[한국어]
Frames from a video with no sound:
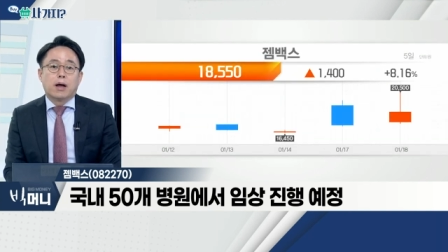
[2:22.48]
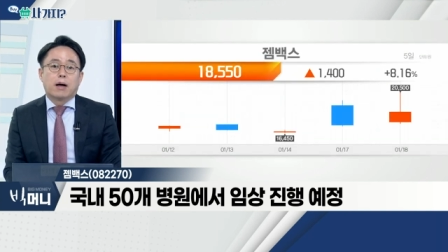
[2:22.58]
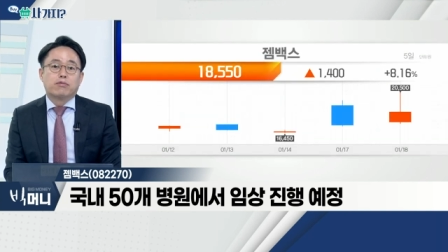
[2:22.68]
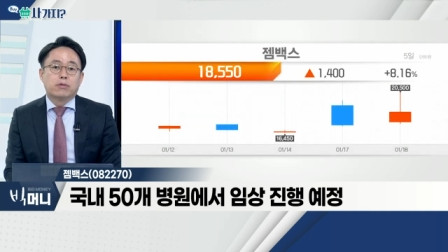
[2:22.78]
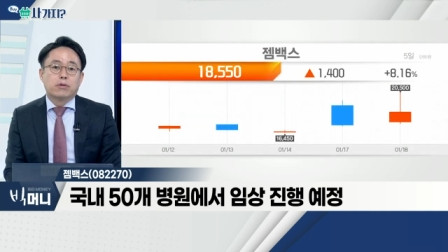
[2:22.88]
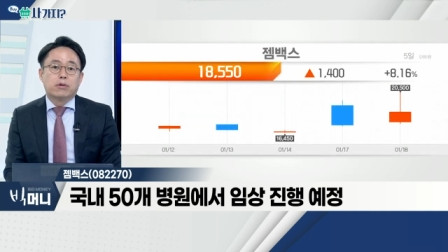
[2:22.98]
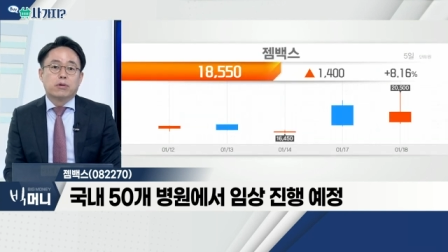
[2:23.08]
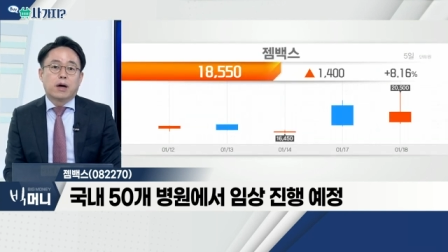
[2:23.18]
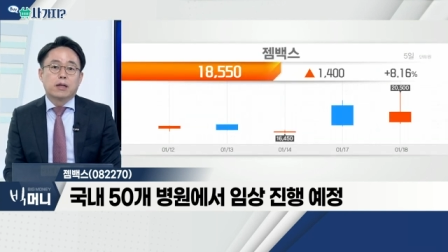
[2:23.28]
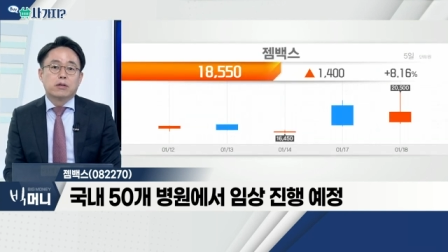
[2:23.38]

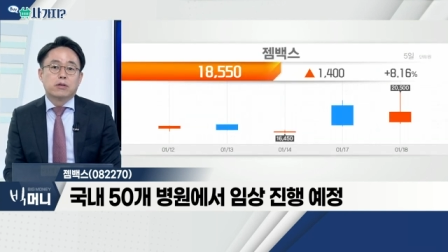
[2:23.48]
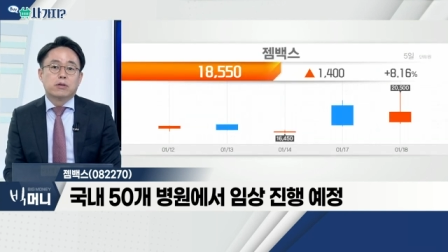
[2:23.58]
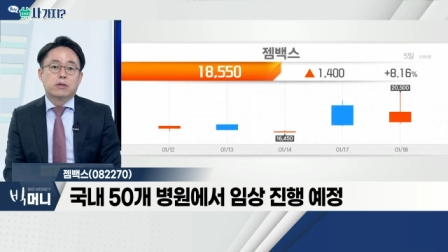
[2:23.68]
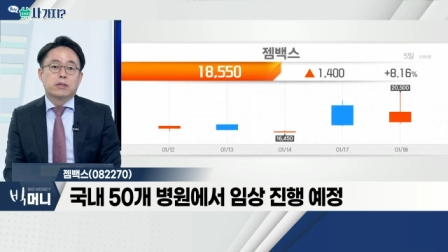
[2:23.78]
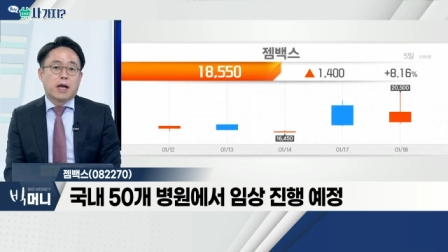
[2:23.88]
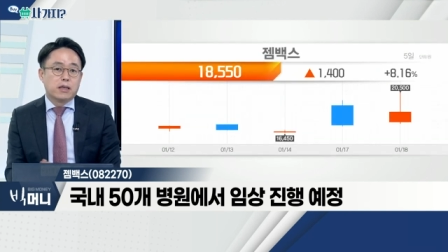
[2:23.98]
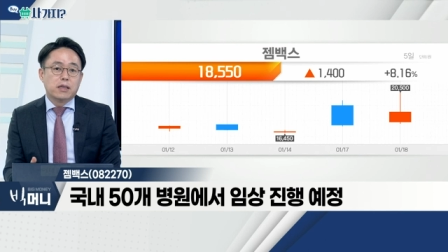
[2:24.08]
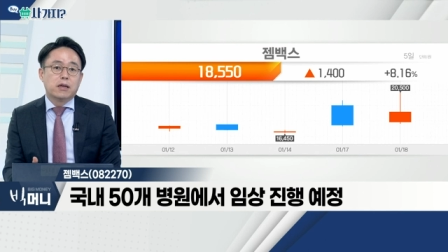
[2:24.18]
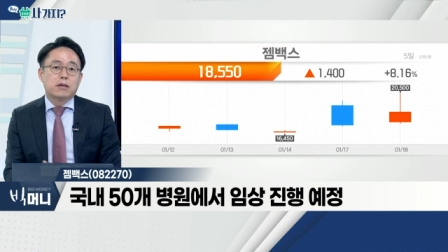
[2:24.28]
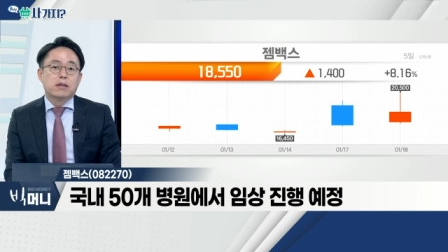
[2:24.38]
앞으로 한
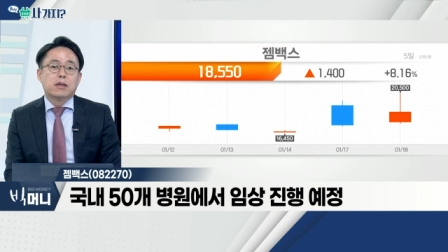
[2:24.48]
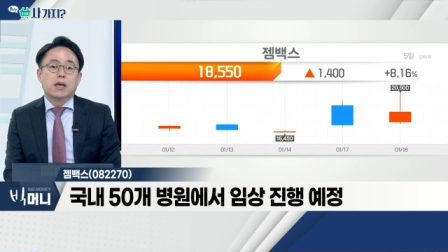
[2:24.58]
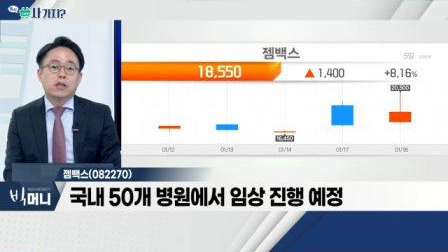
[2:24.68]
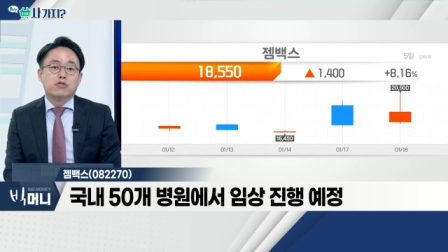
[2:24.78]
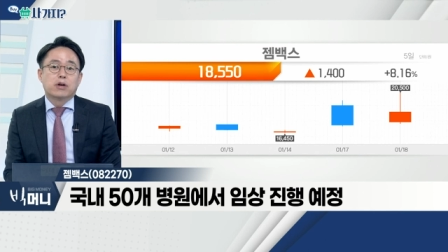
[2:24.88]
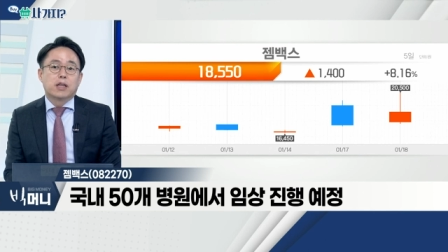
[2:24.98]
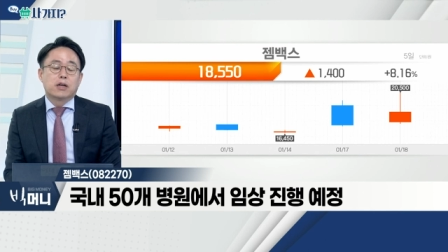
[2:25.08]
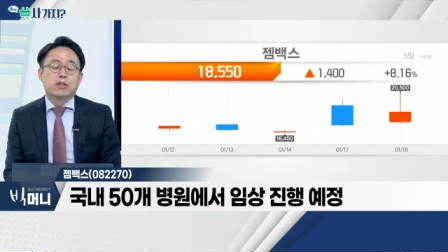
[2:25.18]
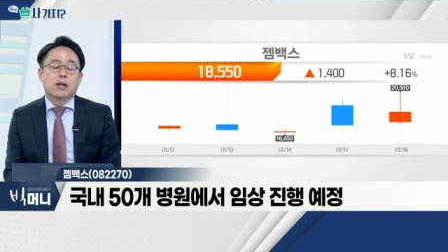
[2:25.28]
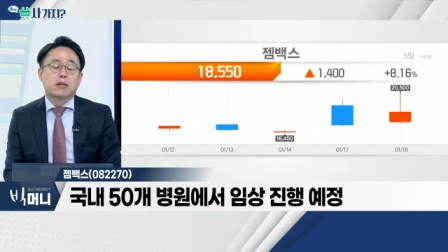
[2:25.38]
단기에는 이게 이슈가
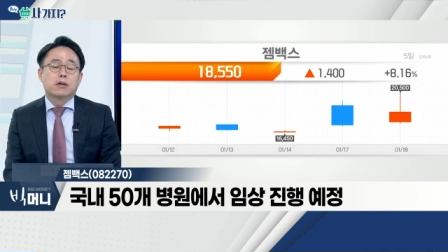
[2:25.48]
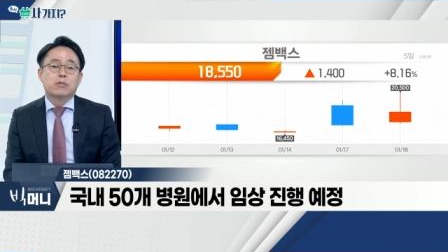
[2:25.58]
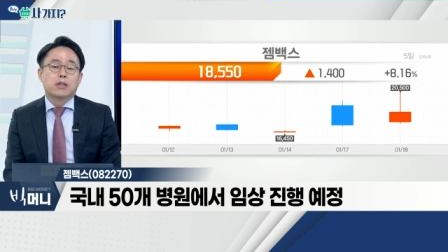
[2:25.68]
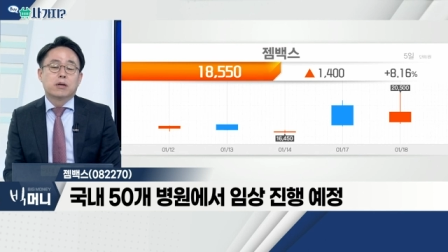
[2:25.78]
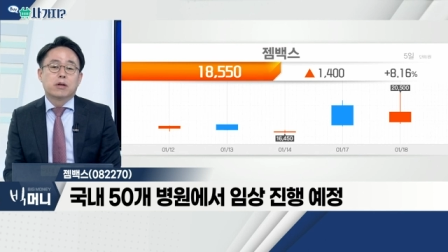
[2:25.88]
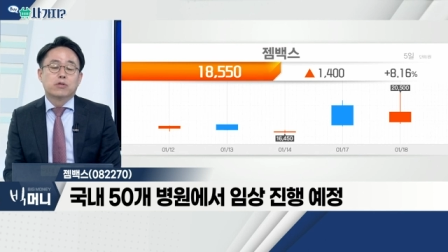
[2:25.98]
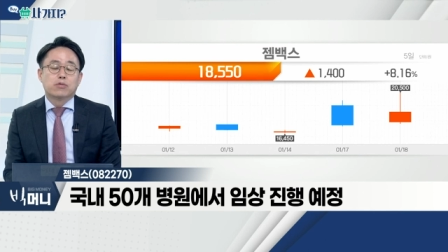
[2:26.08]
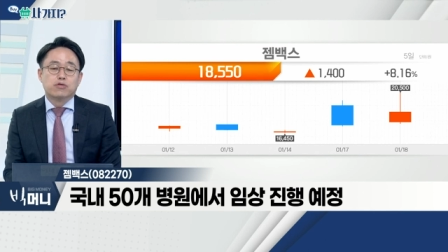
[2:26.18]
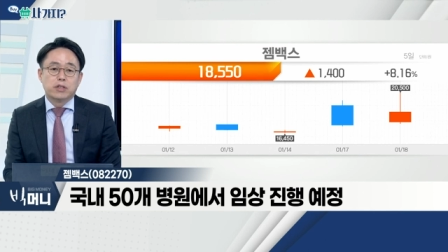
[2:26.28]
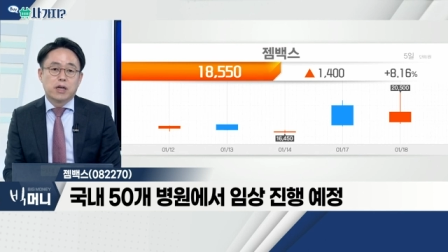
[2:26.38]
나지 않을 겁니다만
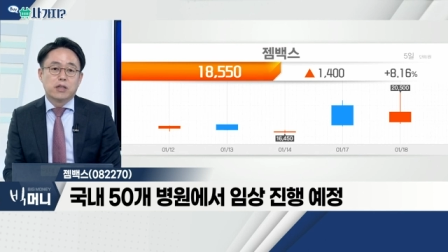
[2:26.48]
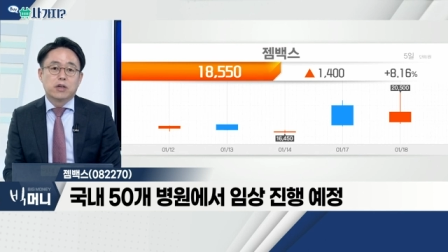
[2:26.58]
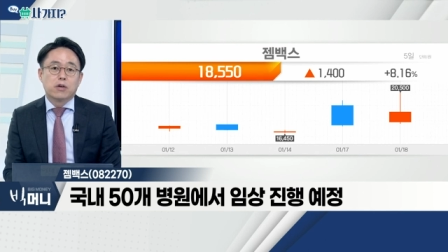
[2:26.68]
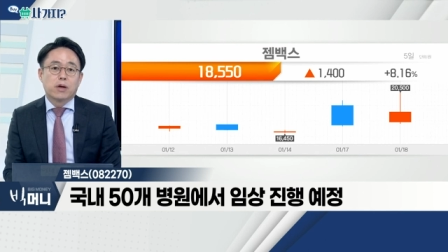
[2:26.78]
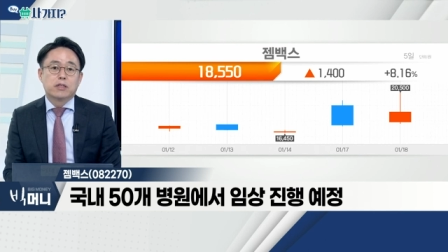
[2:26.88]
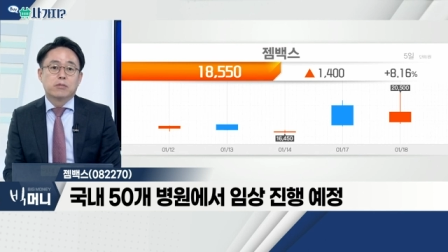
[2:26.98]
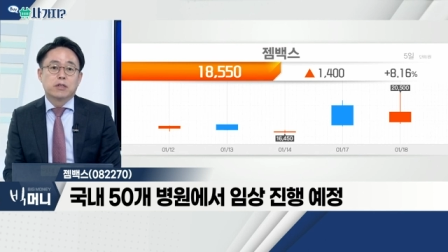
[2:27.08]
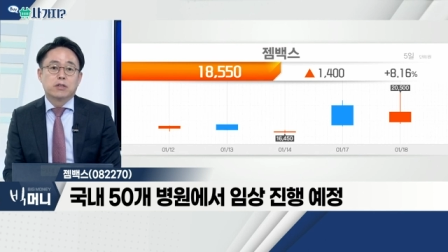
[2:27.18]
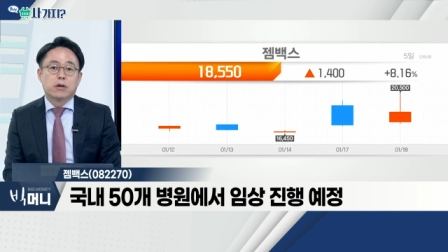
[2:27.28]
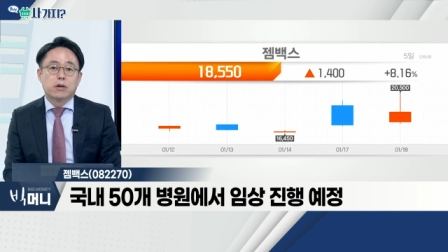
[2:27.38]
좀 중장기적인
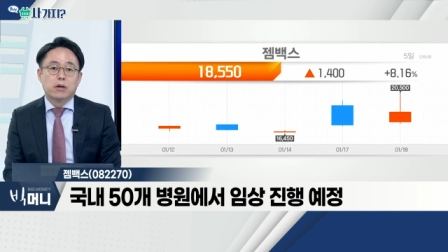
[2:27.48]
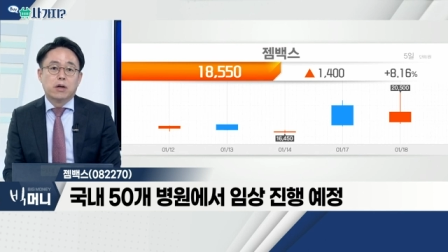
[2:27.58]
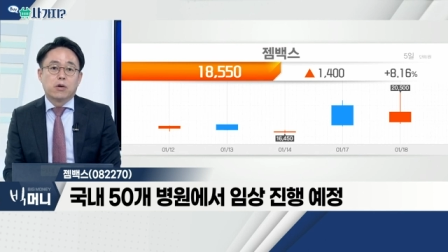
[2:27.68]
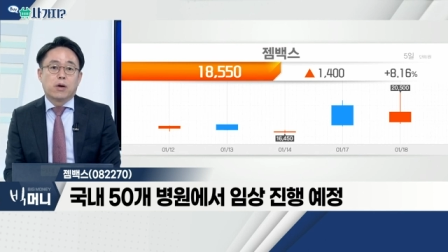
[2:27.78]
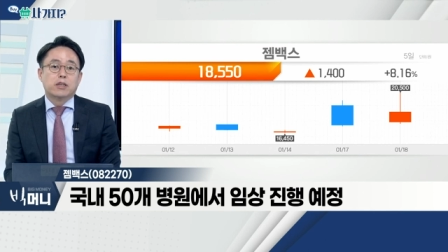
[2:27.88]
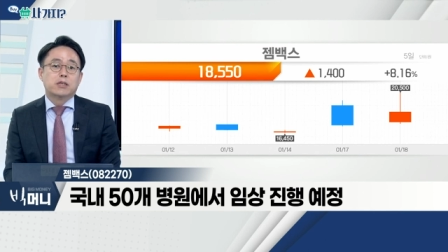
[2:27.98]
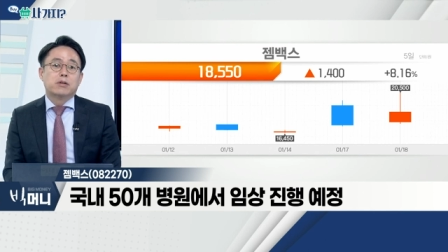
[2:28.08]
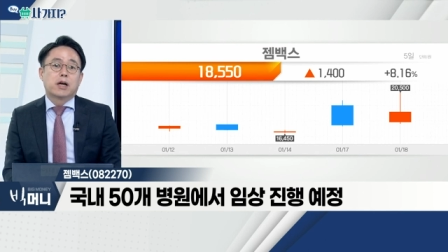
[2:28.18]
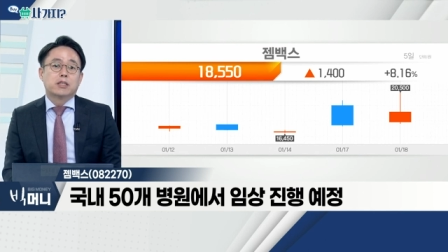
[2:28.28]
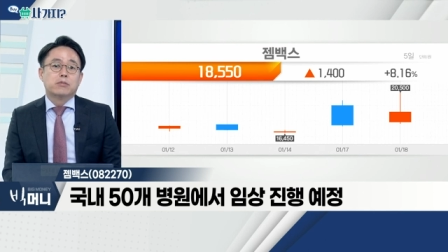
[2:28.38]
관점에서
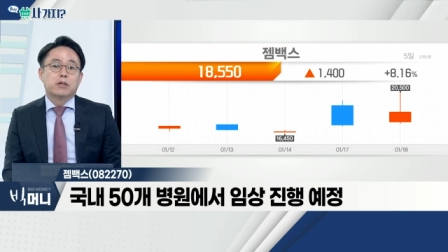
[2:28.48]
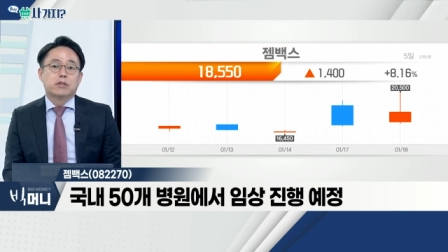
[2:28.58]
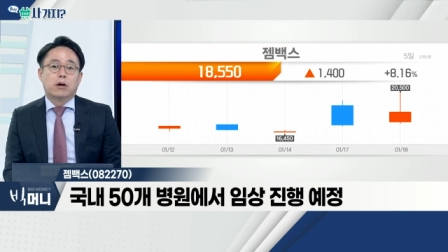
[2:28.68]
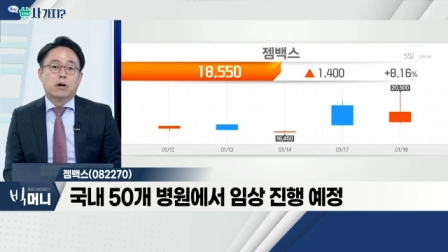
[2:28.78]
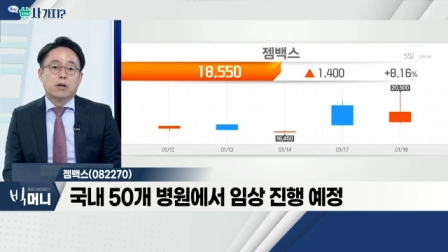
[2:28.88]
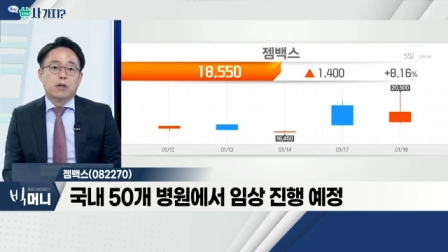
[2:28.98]
관심을 가지면서